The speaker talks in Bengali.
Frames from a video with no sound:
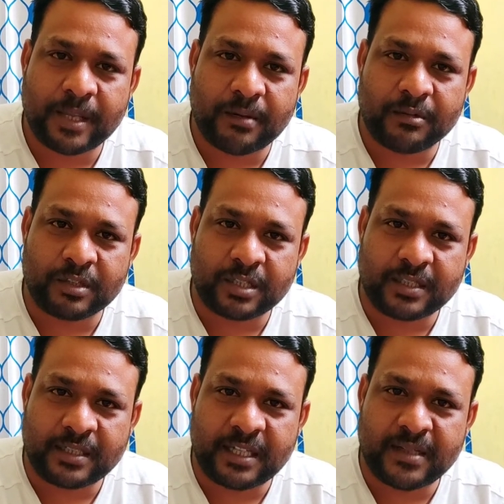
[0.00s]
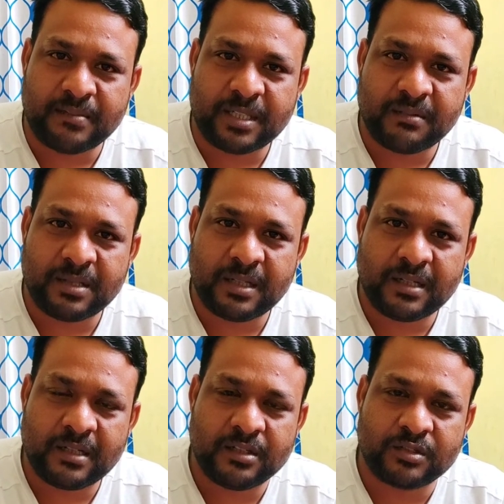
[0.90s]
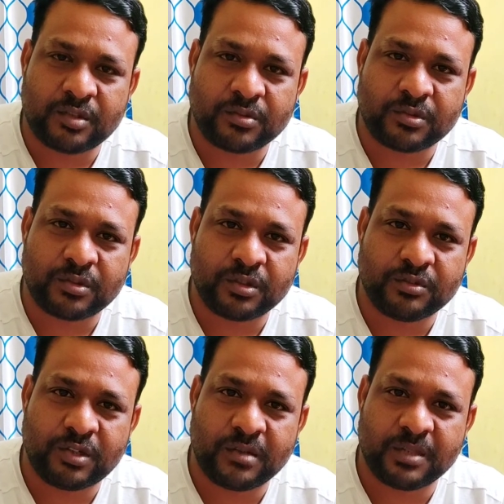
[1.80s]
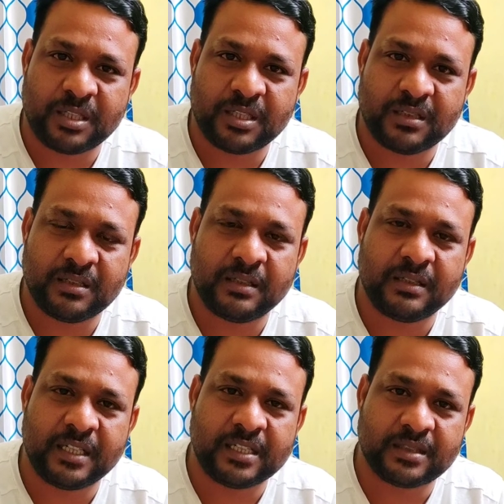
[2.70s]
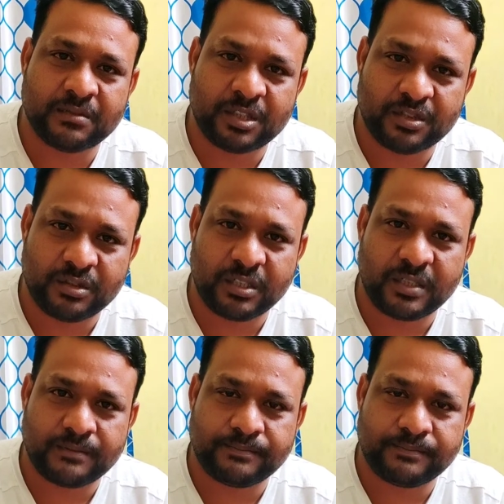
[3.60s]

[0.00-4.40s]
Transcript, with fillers: এবং তাদের টাইম টেবিল সমস্ত কিছু আমি নেক্সট ভিডিওতে